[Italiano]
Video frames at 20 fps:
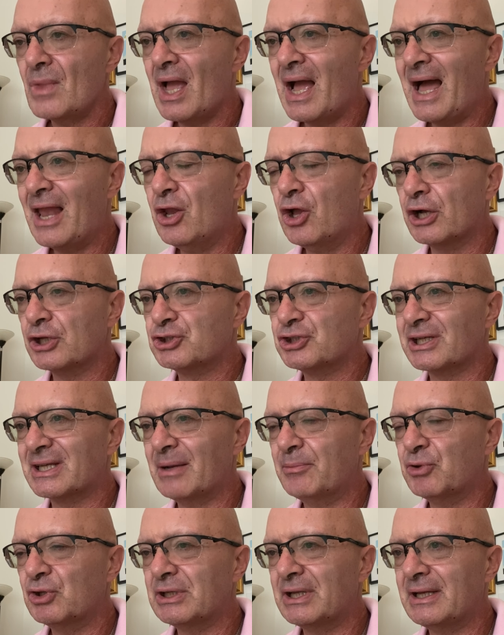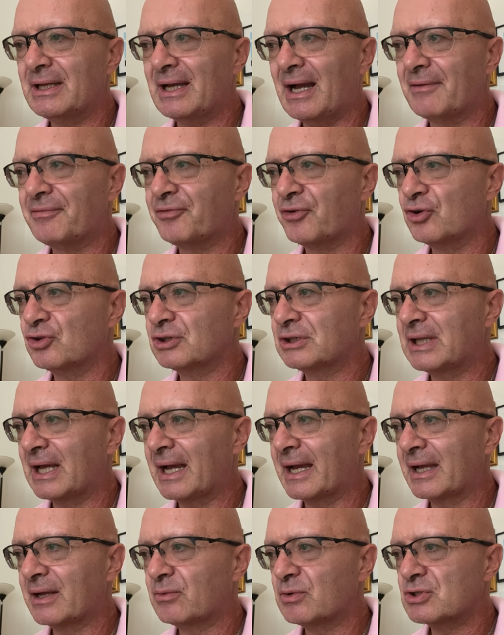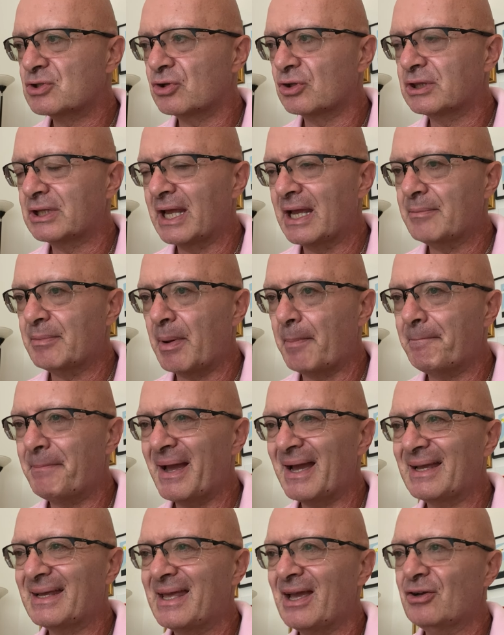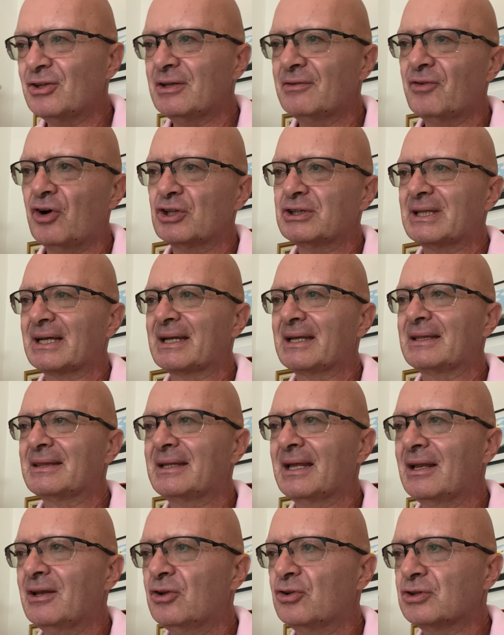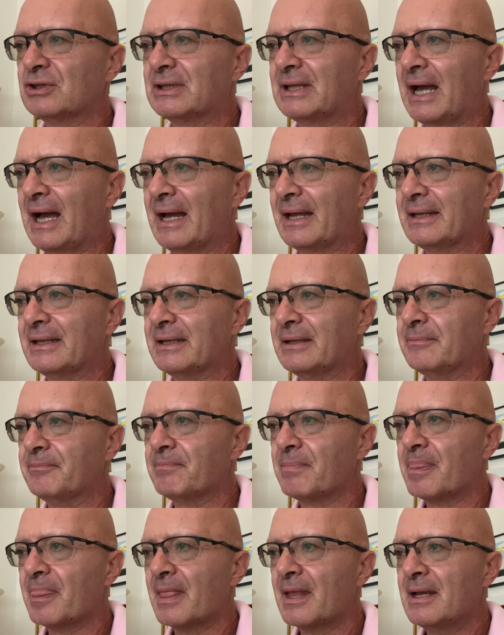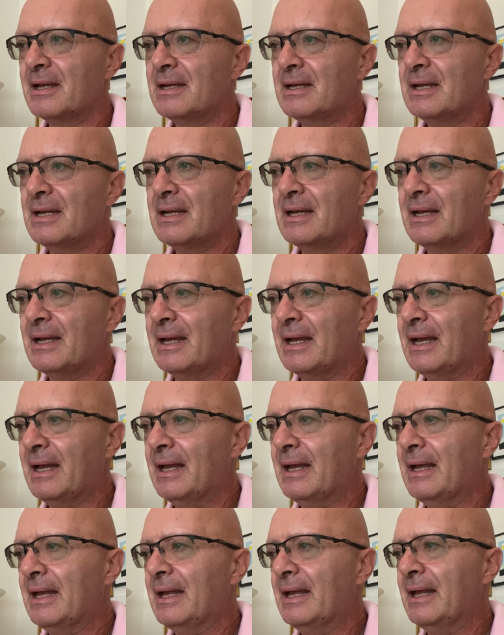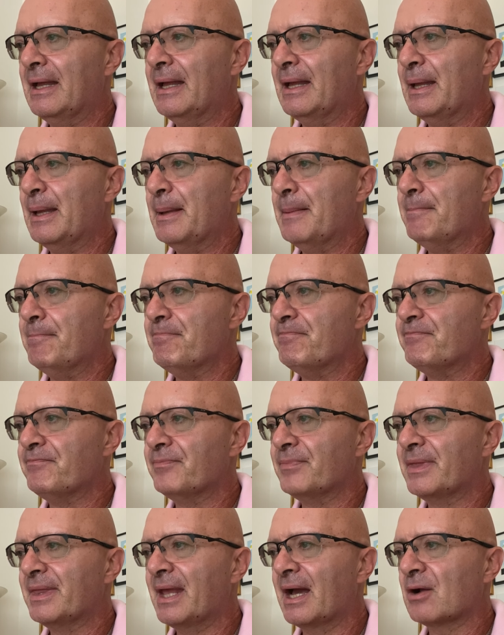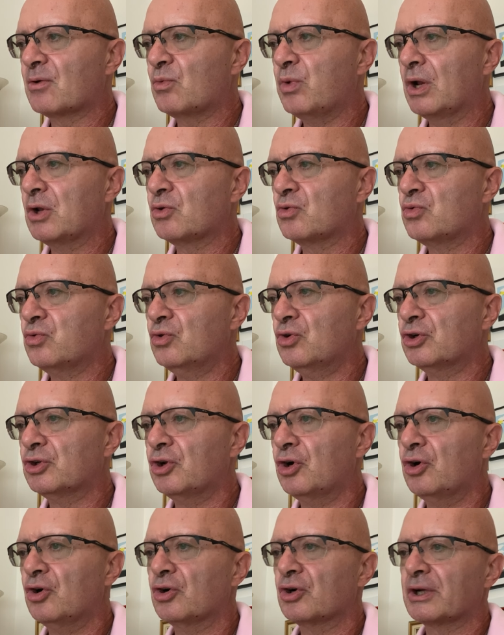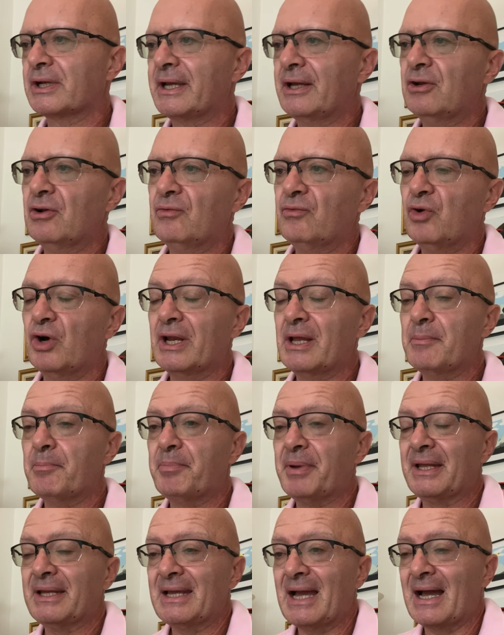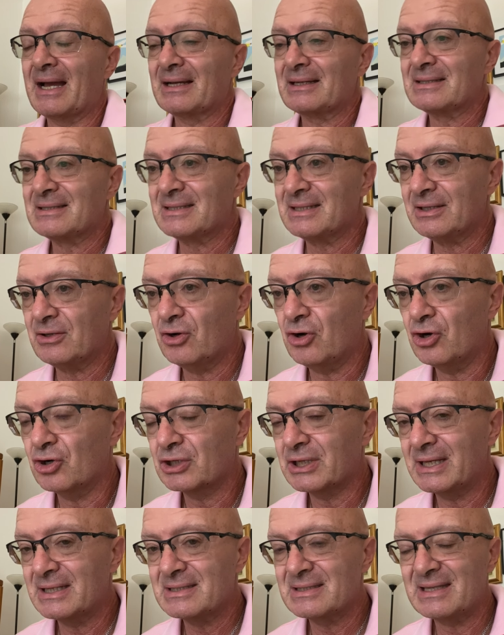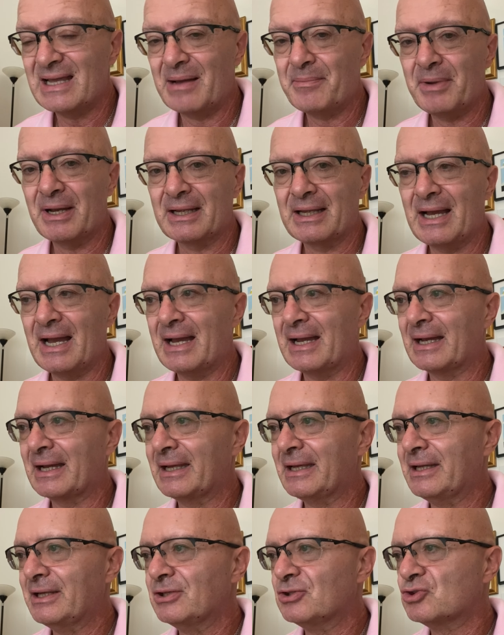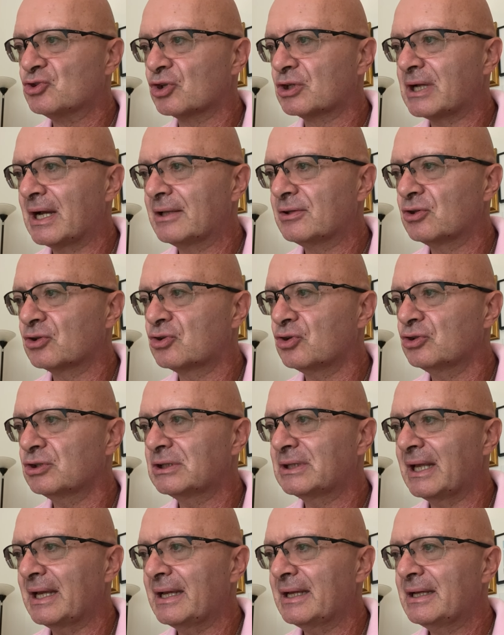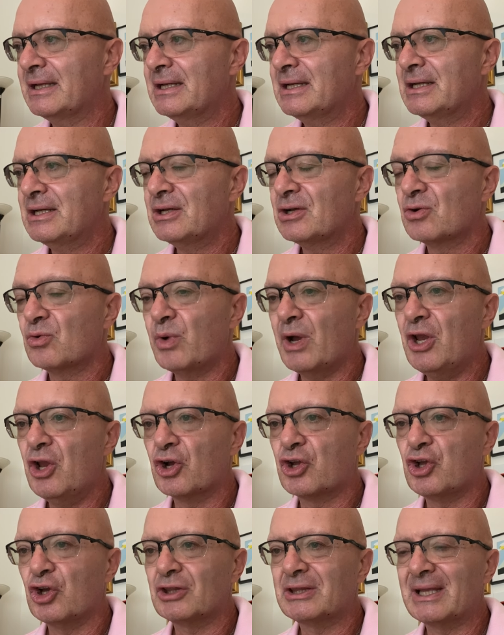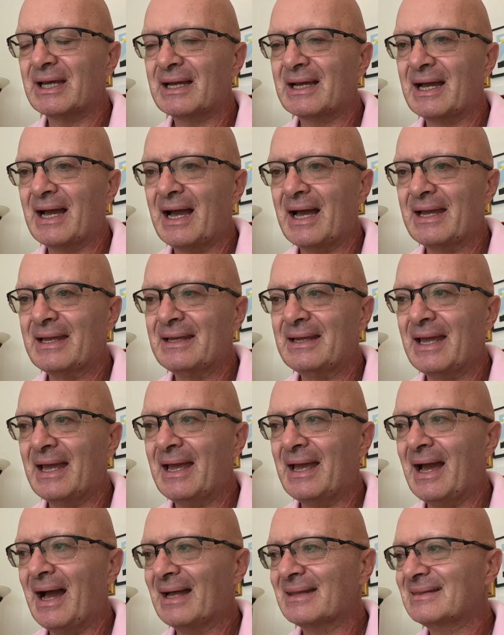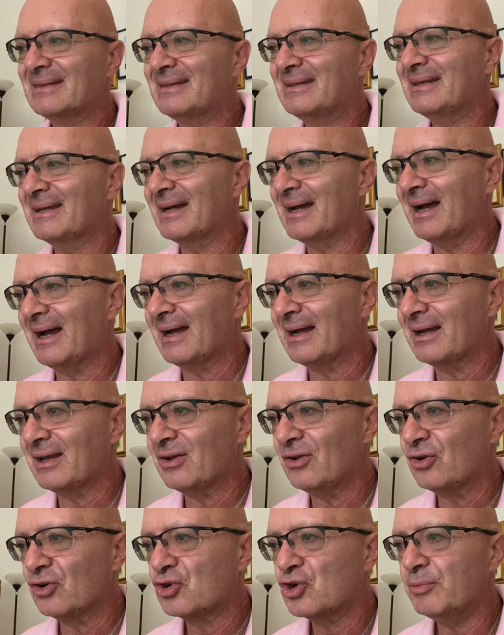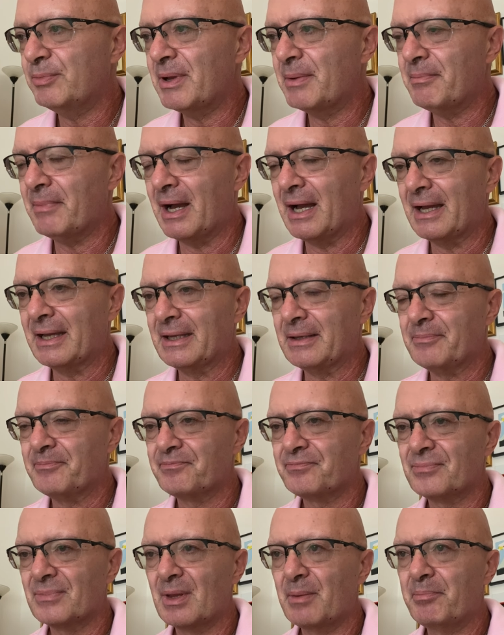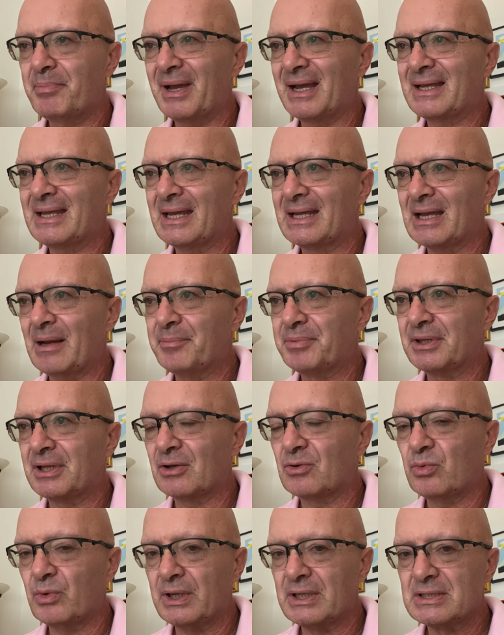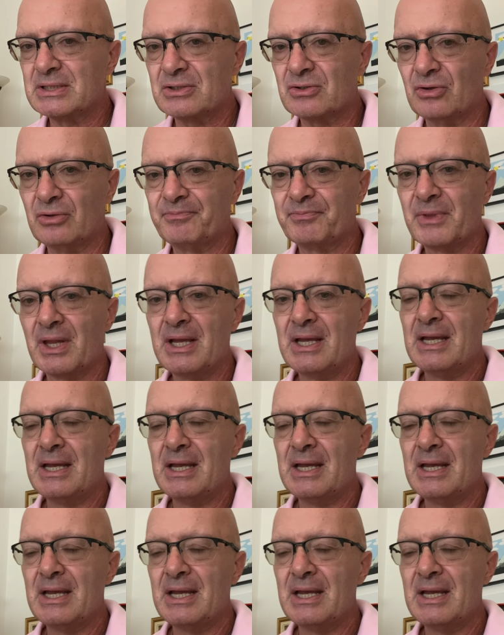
Allora, cerchiamo di affrontare questo tema. Perché ogni volta che ti allontani eh, da qualcuno che non vuole impegnarsi o che sta magari giocando con te, quello che otterrai è attirarlo. Come mai? Perché capita questo?